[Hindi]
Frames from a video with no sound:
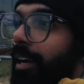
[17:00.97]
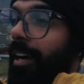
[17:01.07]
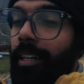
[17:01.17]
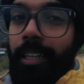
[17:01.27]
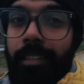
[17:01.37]

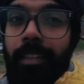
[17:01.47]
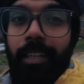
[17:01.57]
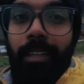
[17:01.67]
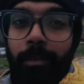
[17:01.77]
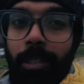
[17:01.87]
आर्टिक
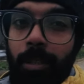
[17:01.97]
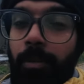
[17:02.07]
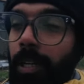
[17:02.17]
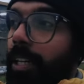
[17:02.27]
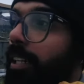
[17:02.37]
सर्कल में
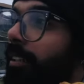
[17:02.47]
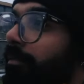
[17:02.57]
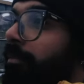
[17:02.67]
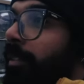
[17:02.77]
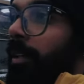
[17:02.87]
चलूँगा
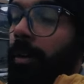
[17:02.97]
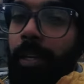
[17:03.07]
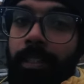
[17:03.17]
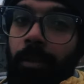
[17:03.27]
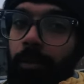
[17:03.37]
और
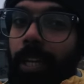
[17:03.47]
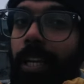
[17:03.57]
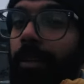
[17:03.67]
ऐसा उजाला